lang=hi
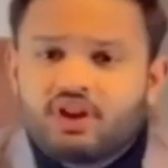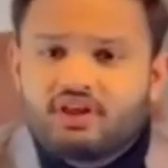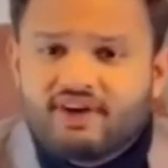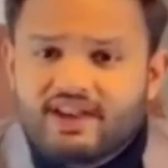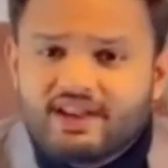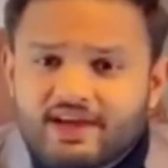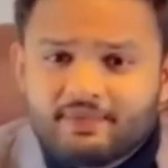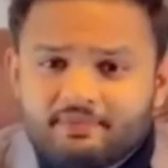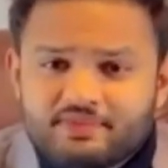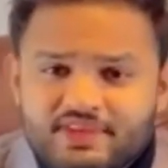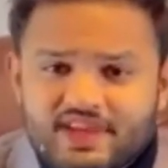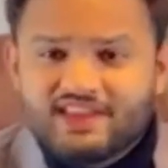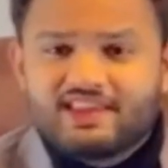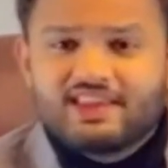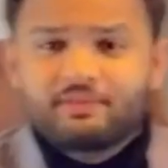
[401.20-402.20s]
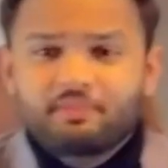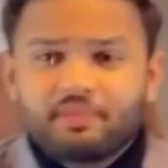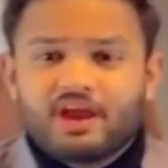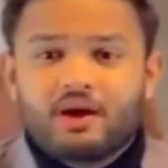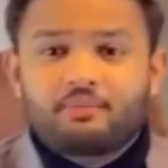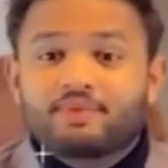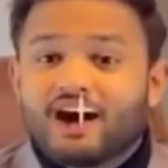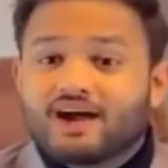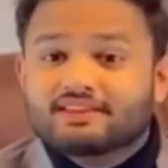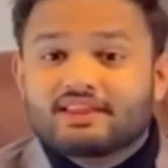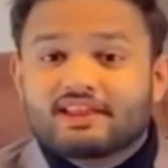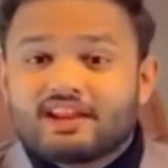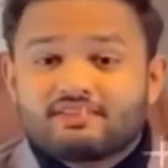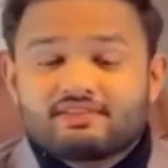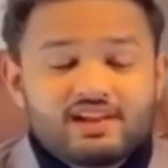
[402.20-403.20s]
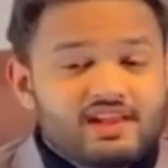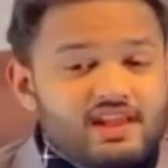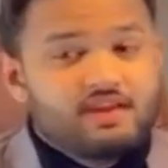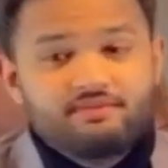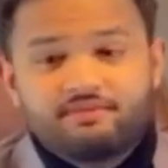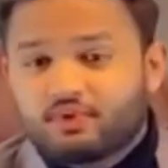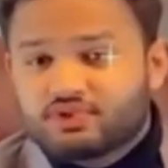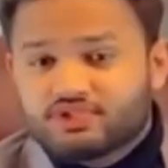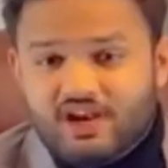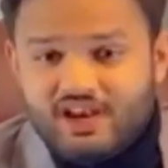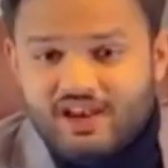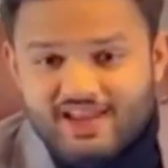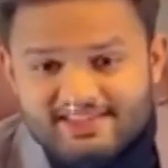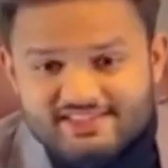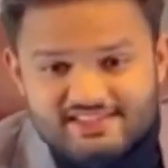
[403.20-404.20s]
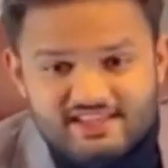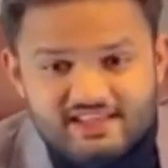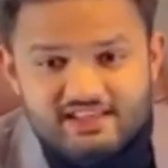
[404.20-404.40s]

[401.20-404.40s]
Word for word: होने वाला है यानी कि हम बात करने वाले हैं फ्यूचर लाइन्स